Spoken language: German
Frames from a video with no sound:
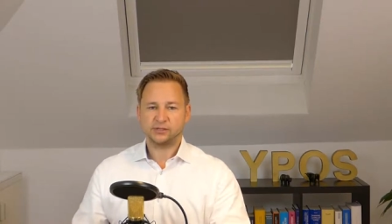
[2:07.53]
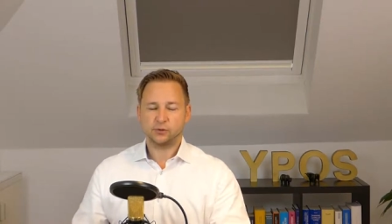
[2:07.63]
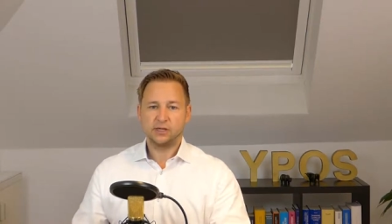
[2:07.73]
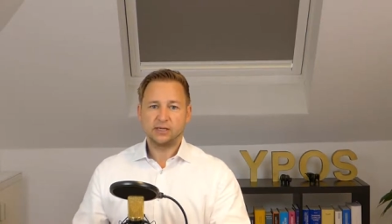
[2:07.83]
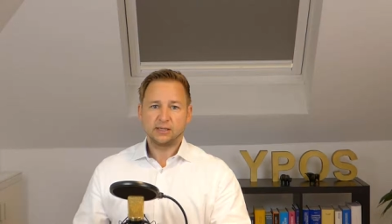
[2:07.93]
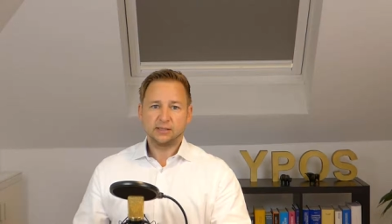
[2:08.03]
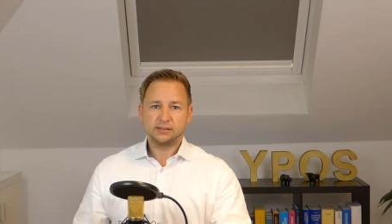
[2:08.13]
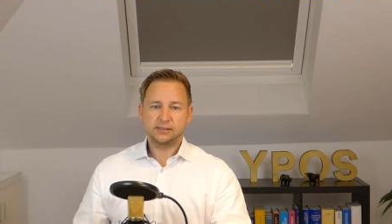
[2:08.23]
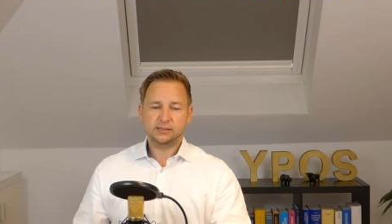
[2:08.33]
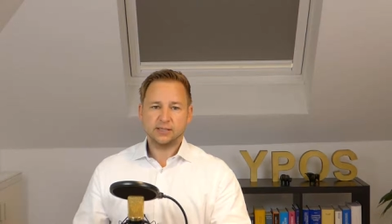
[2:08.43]
Also
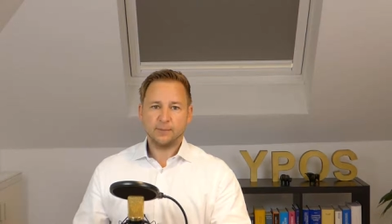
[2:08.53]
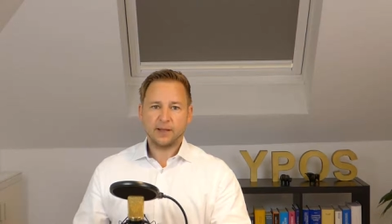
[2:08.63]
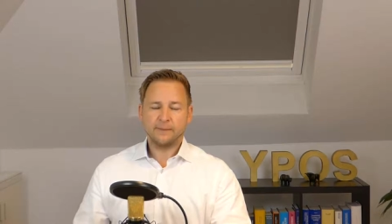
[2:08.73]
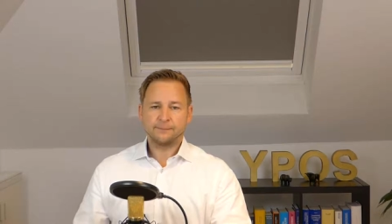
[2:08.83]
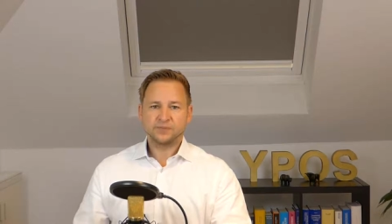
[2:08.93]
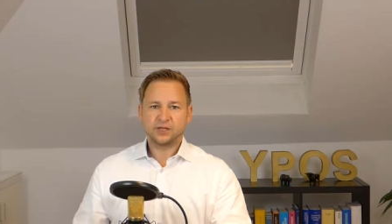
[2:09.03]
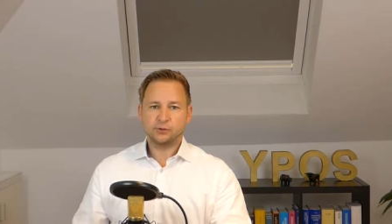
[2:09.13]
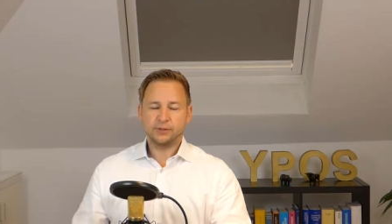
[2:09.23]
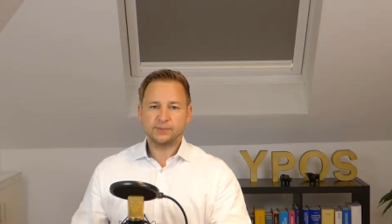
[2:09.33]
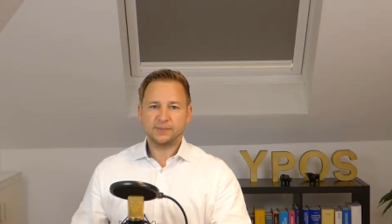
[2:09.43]
dieses Thema
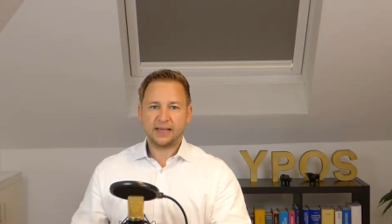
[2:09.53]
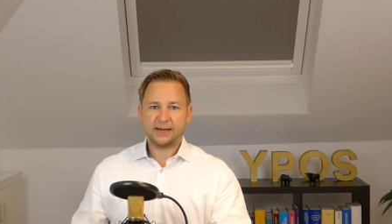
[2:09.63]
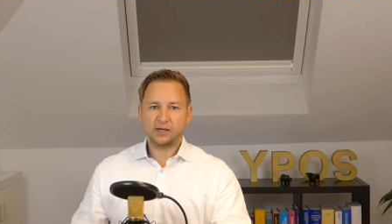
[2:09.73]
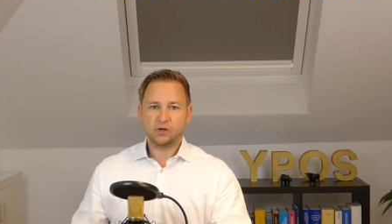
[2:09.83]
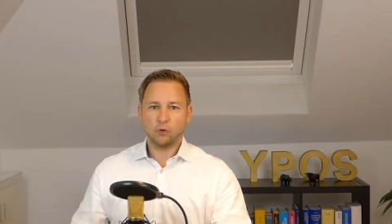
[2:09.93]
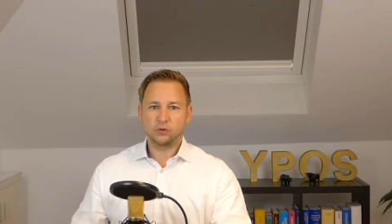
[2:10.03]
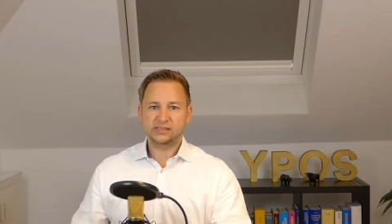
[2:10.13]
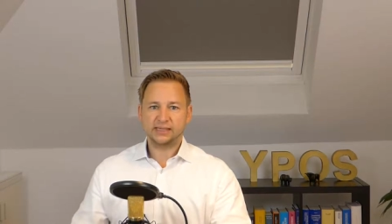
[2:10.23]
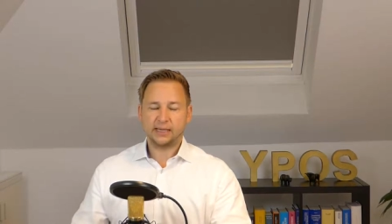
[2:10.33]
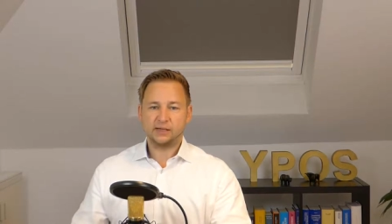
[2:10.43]
natürlich mit einer
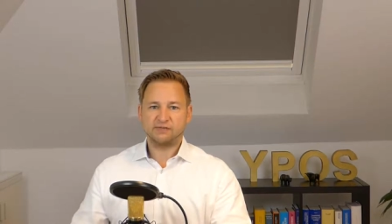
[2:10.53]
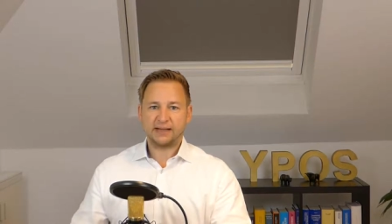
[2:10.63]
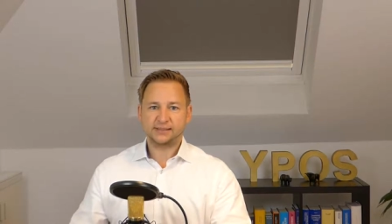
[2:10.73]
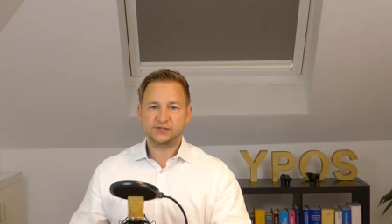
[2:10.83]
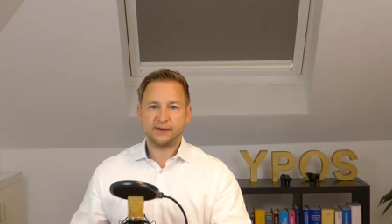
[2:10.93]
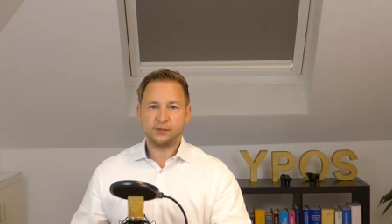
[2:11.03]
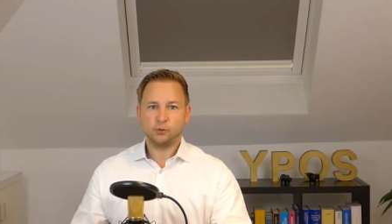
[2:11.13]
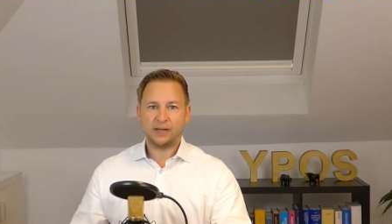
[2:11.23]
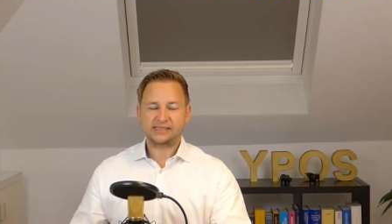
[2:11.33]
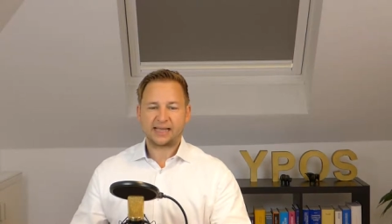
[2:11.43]
großen Relevanz, weil die
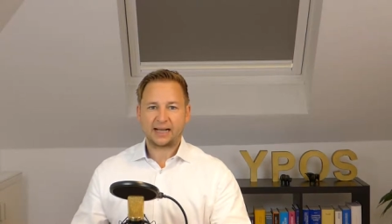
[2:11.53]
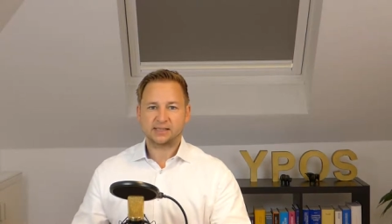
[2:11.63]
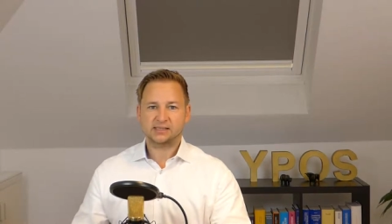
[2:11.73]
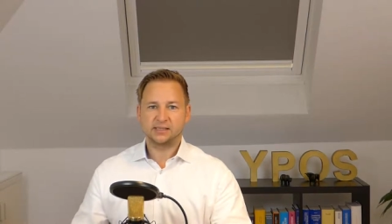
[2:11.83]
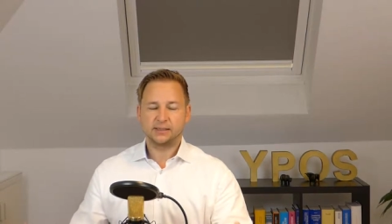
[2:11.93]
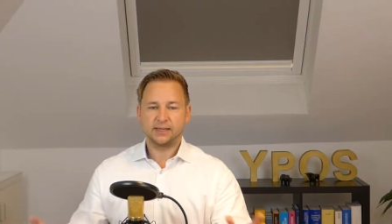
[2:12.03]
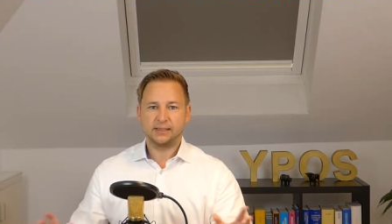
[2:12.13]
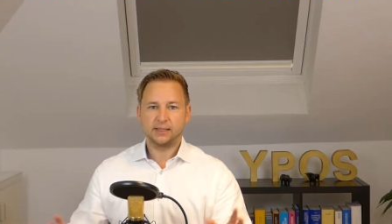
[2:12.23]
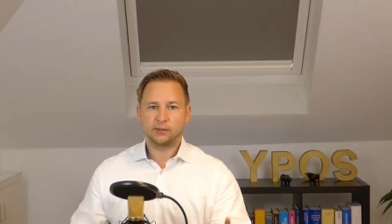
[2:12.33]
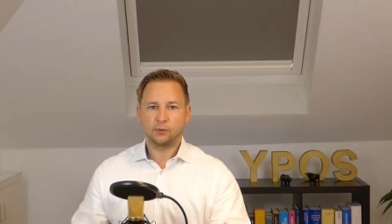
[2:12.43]
US-Aktien
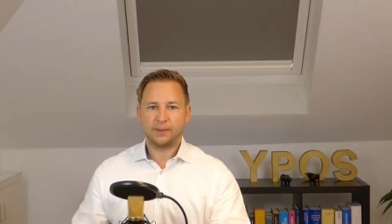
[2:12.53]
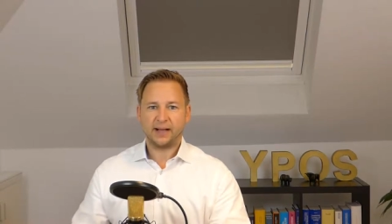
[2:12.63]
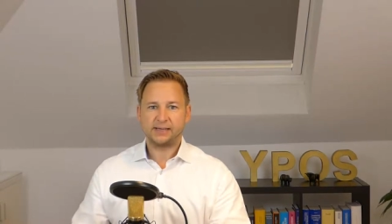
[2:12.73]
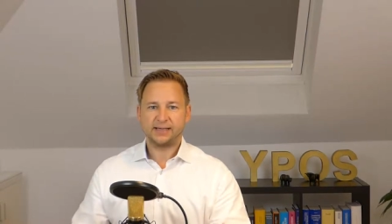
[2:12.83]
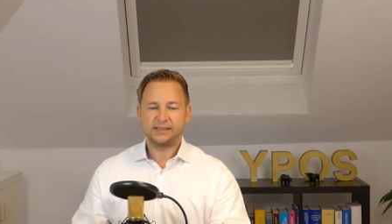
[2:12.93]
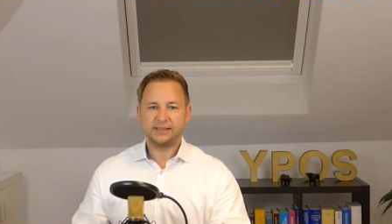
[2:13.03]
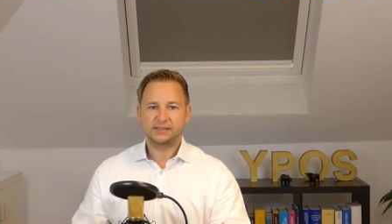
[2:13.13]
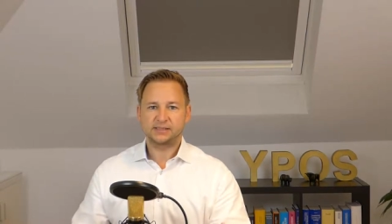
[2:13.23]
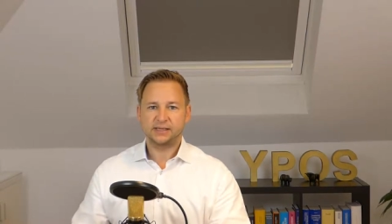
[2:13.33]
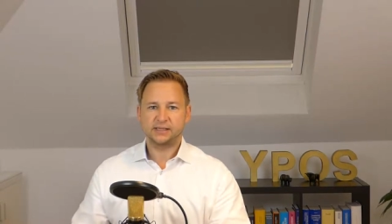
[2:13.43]
in den globalen
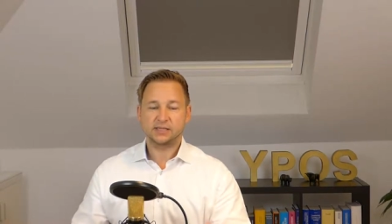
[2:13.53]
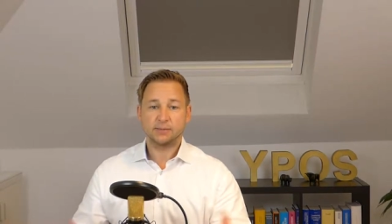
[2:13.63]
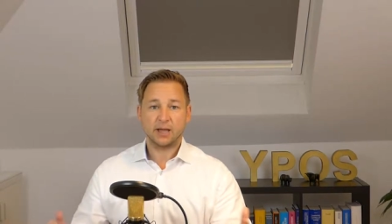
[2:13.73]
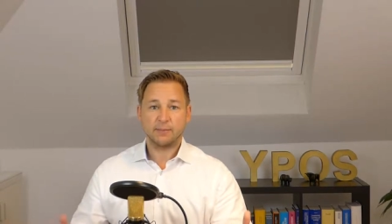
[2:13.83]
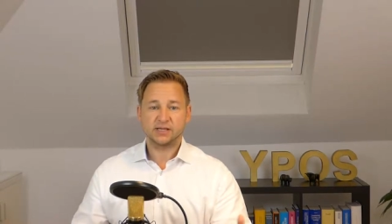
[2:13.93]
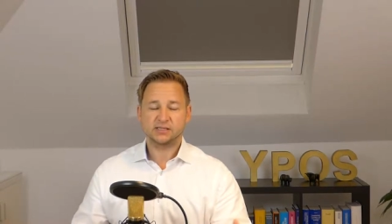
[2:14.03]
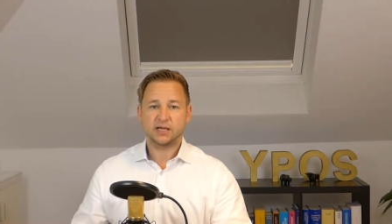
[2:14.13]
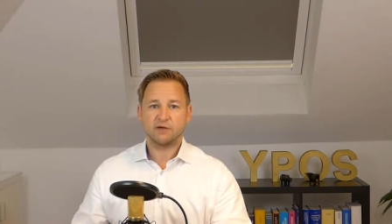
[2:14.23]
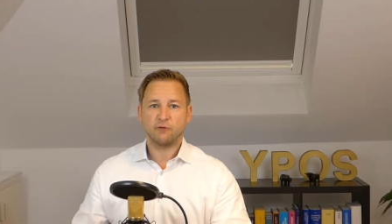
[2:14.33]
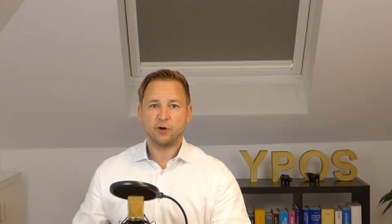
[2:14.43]
Indizes, im
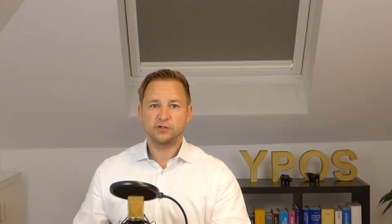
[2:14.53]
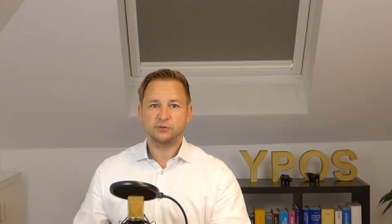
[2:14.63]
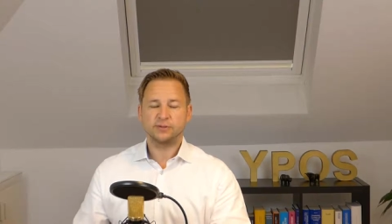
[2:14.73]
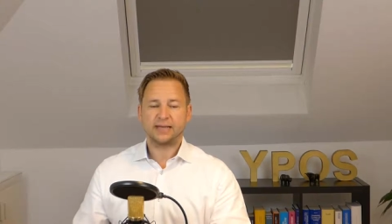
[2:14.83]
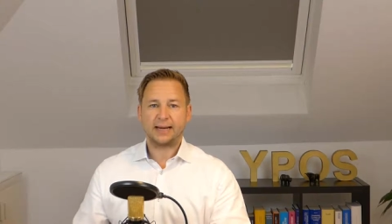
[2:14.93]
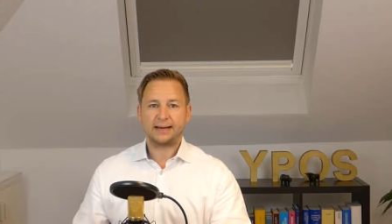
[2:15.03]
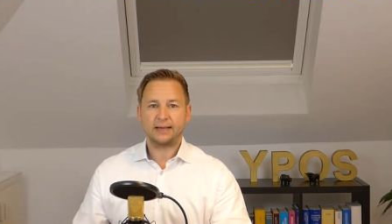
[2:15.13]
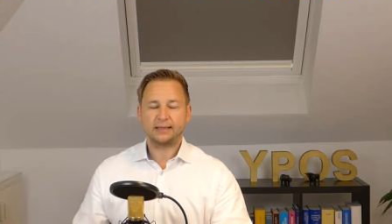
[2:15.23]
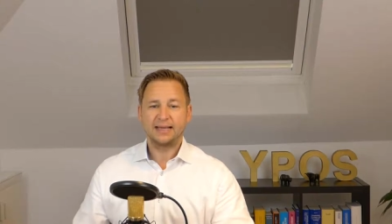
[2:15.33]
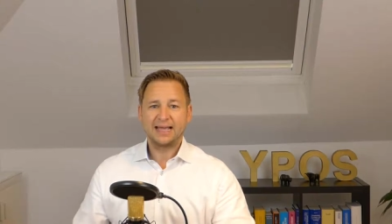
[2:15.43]
MSCI World und
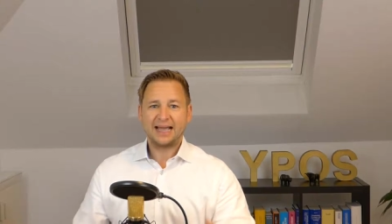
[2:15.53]
anderen